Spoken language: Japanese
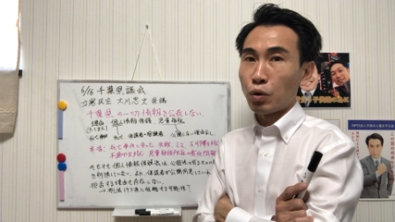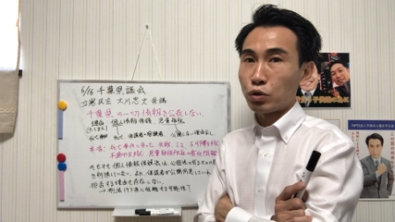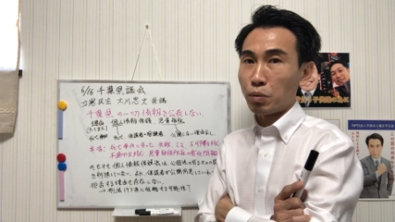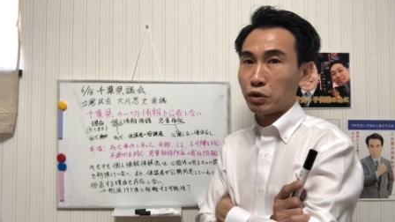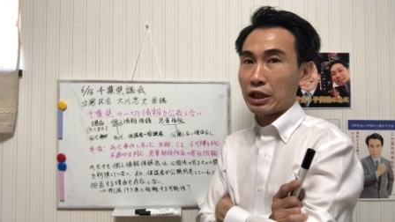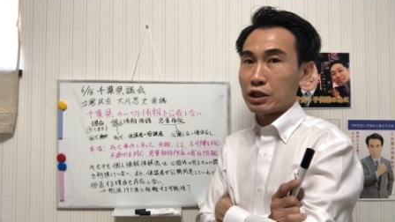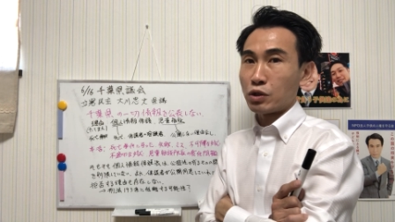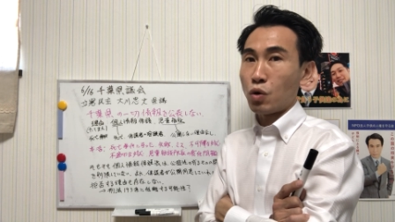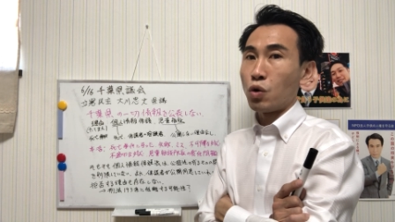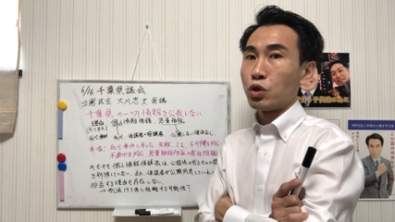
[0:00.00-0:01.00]
子どもたち
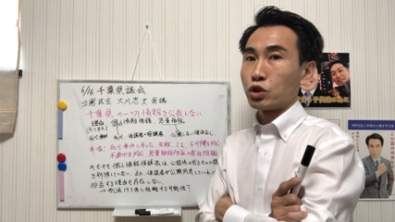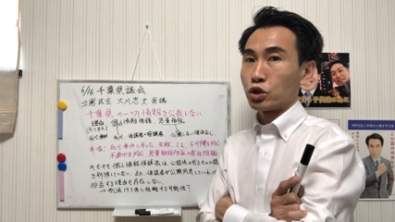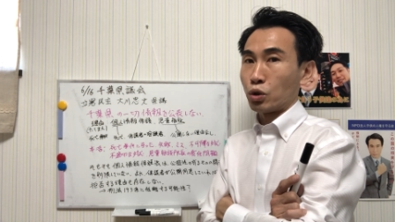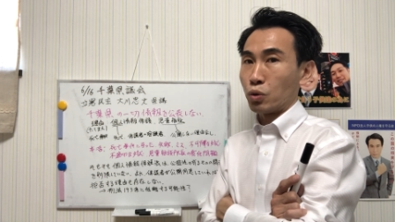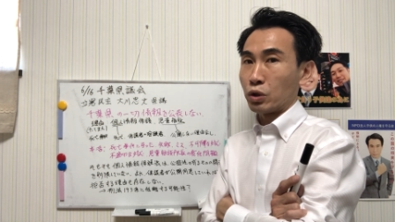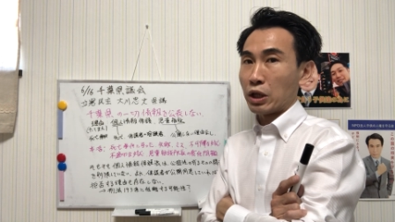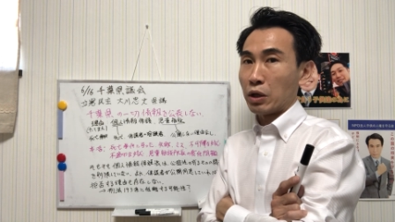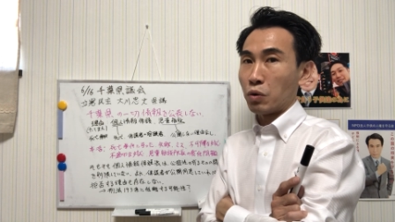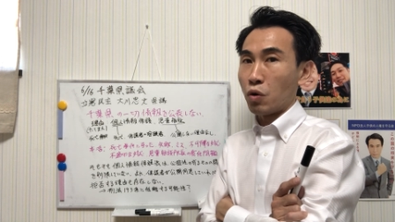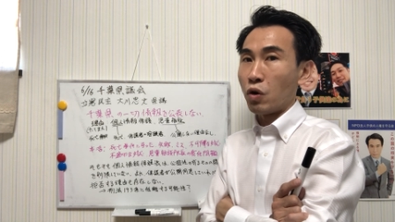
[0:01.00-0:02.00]
の証
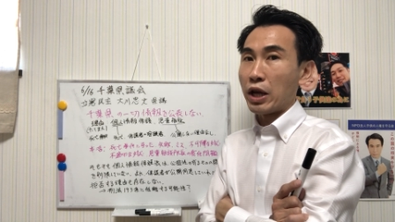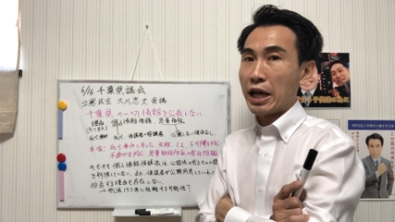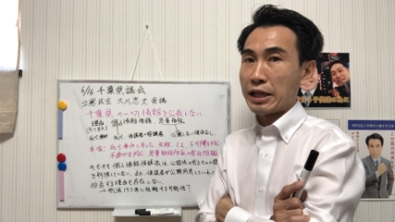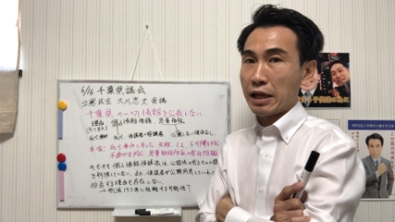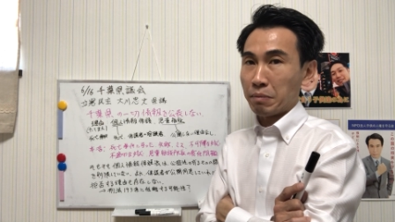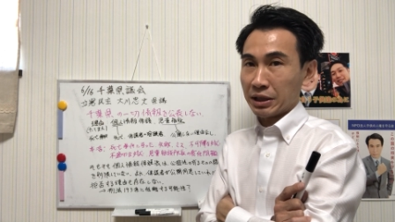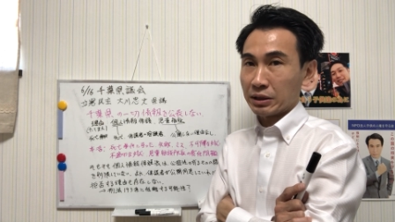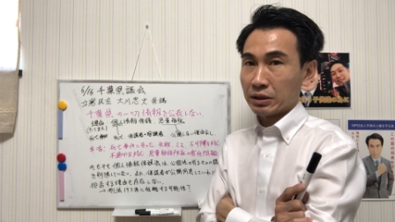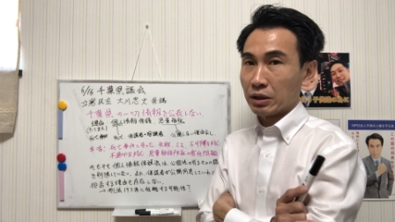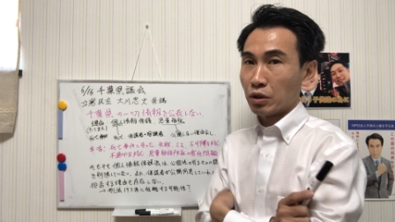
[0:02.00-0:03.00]
言を得ていま
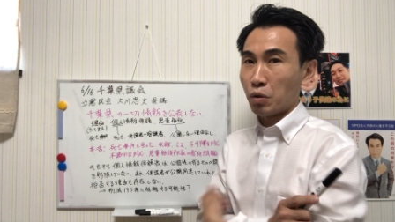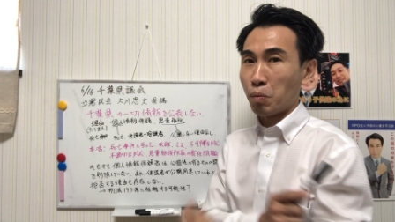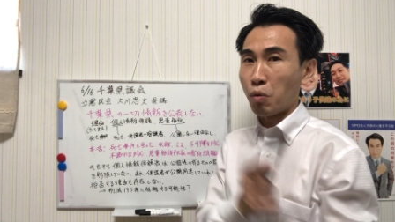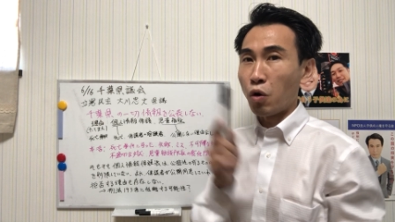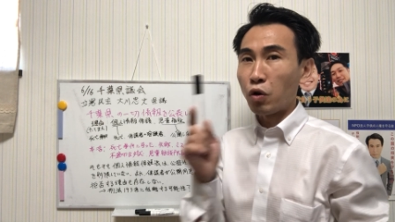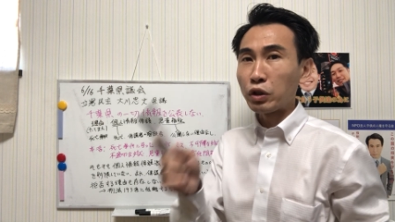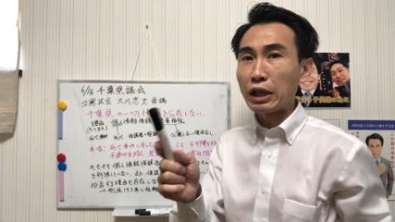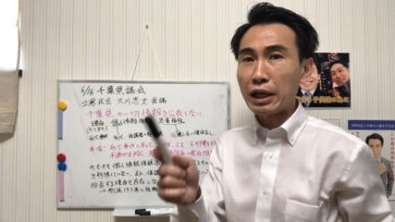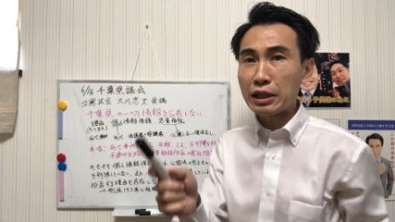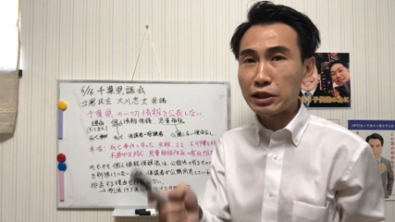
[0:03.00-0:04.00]
す問
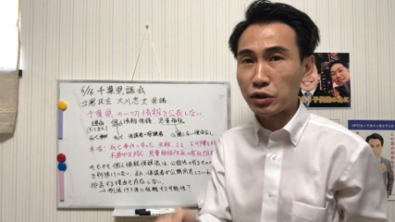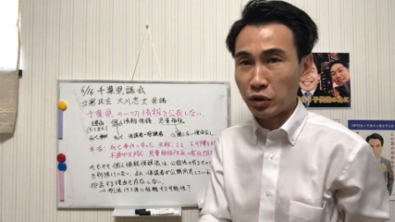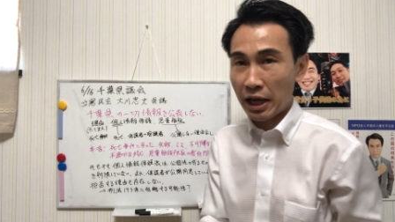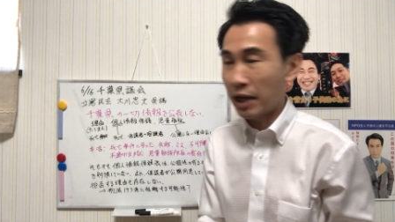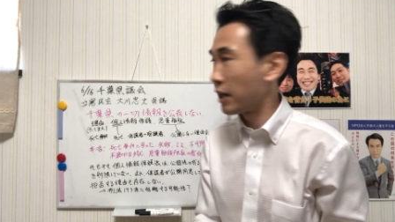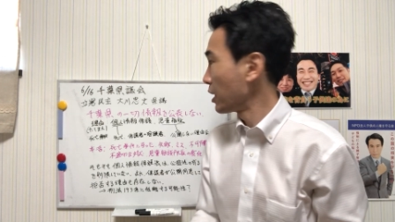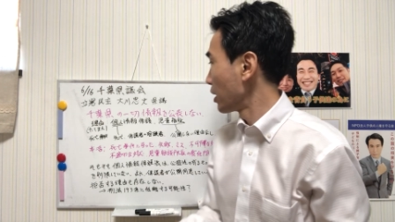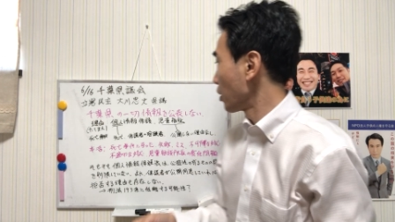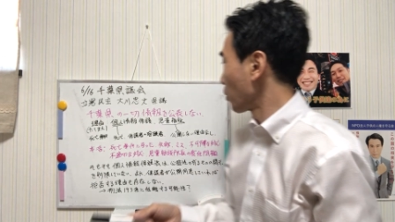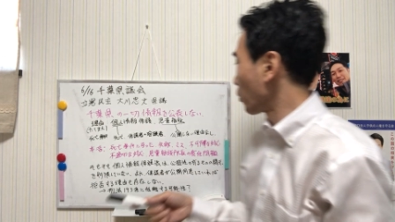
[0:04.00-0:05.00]
題ですよね
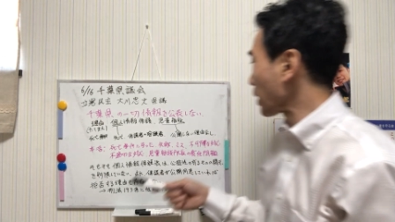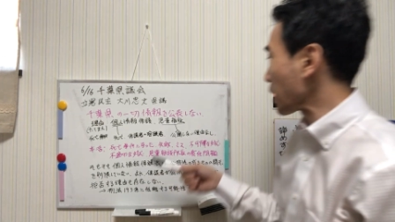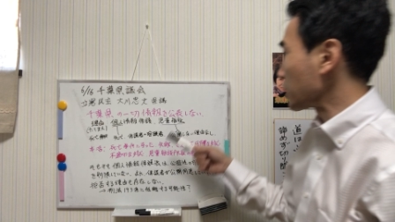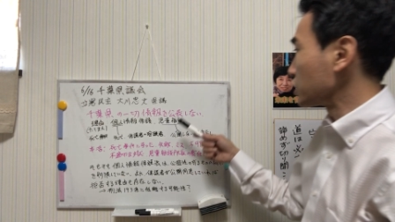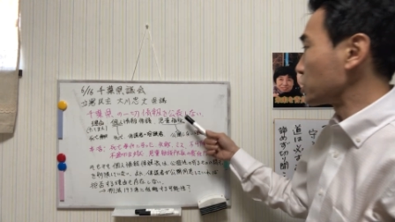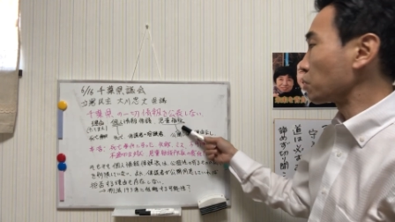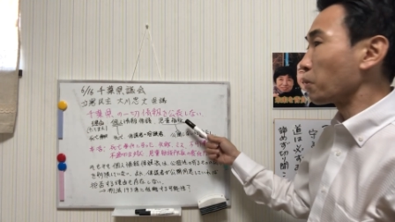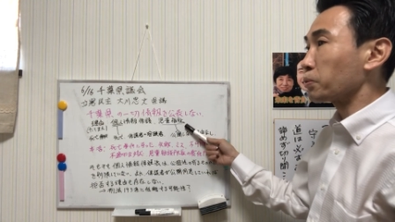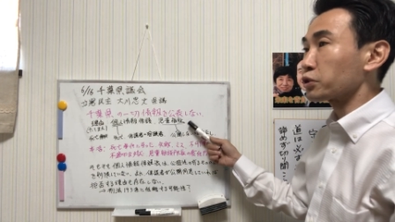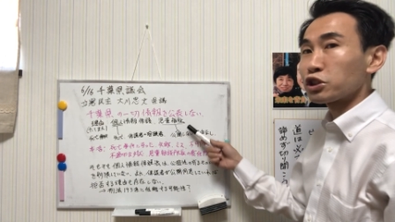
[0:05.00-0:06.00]
これ児
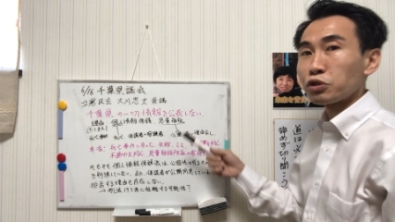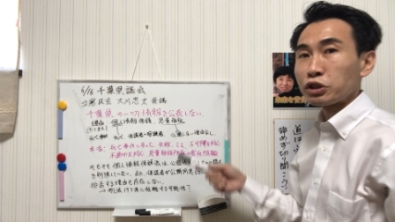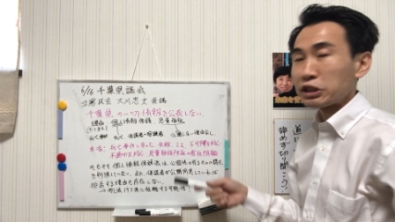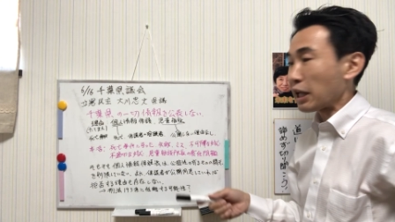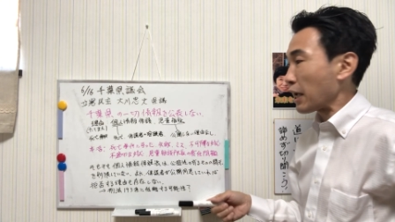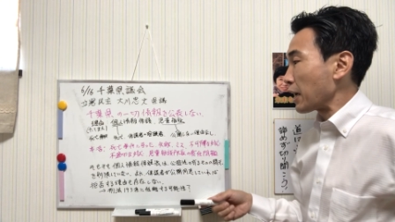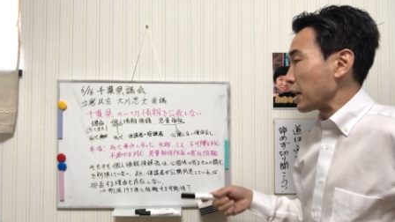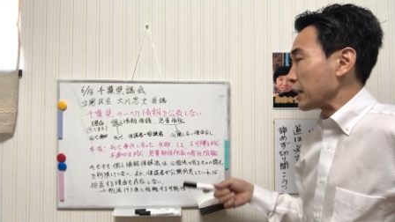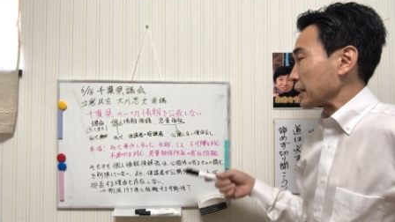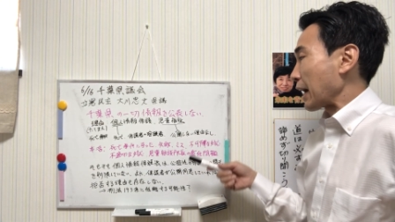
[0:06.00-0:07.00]
童福祉として
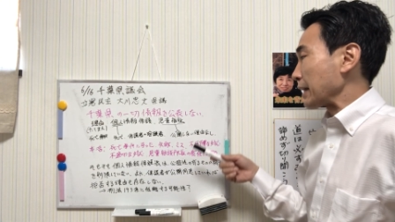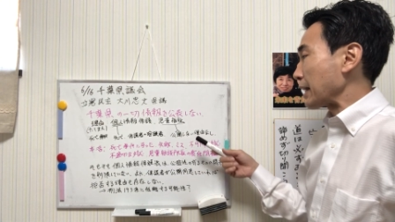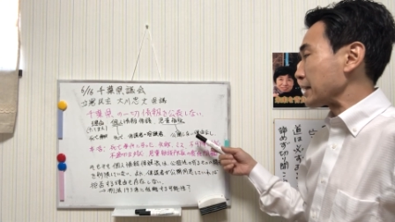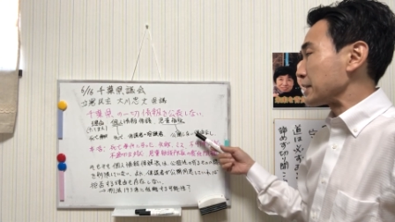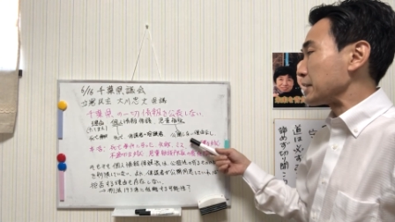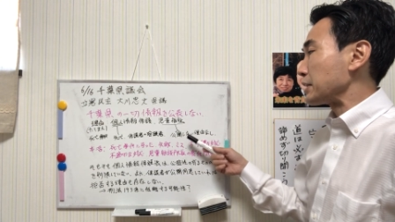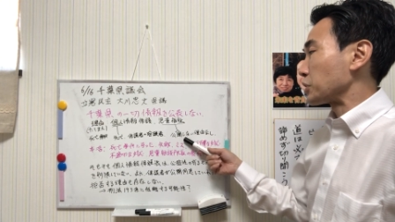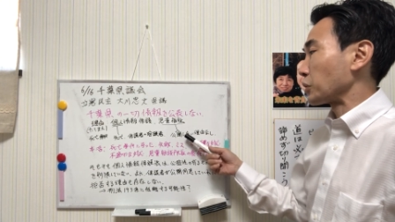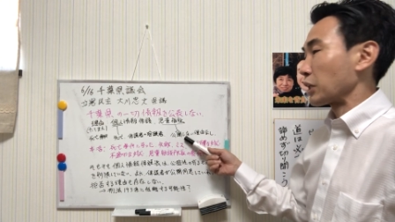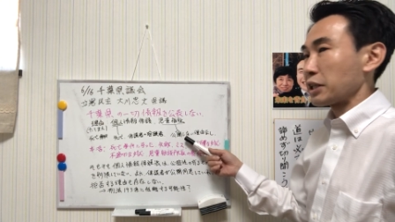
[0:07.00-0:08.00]
正しいんで
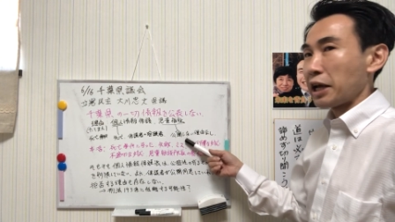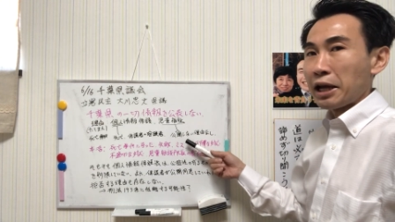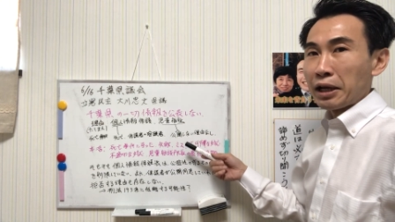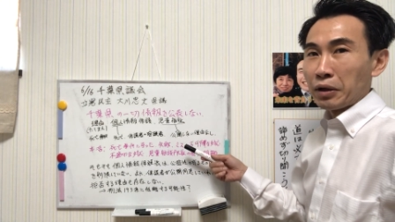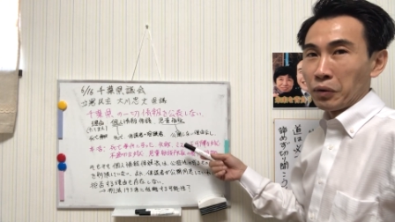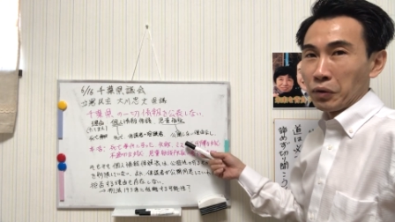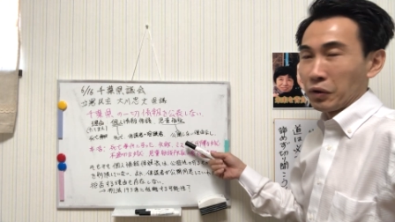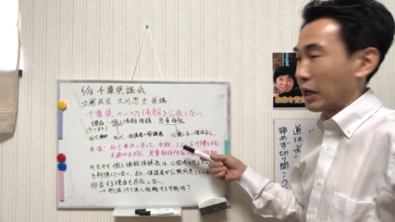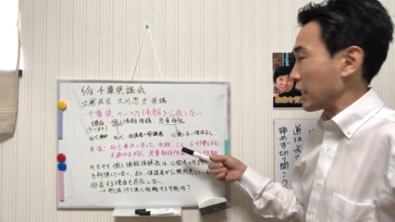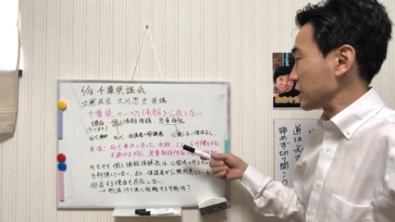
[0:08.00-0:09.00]
しょうかね公
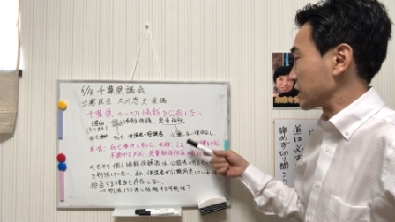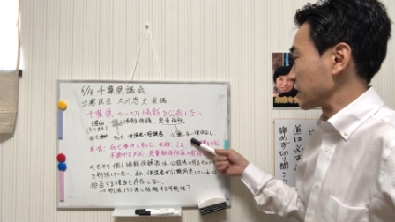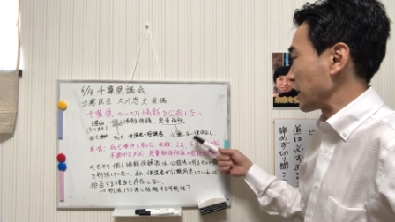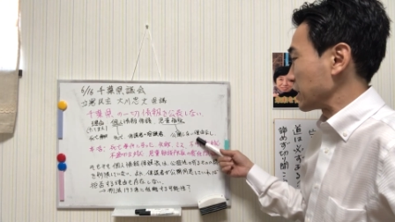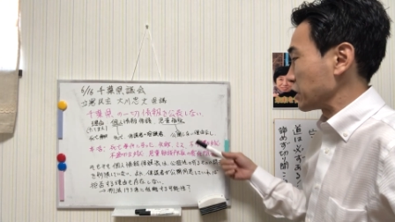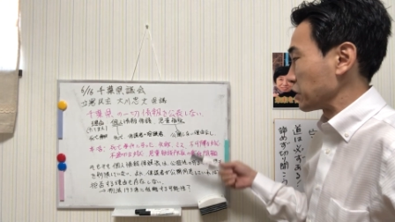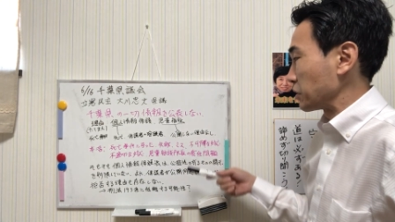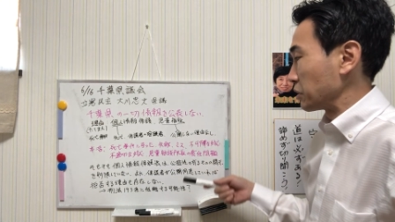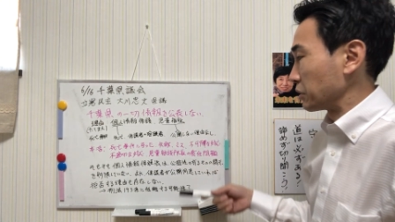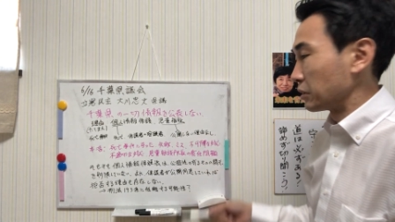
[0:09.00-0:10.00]
開しない理
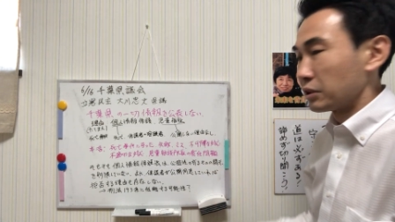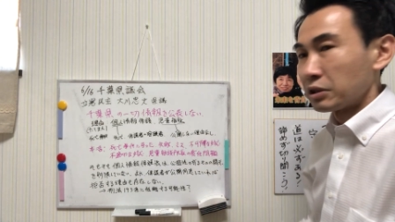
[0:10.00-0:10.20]
由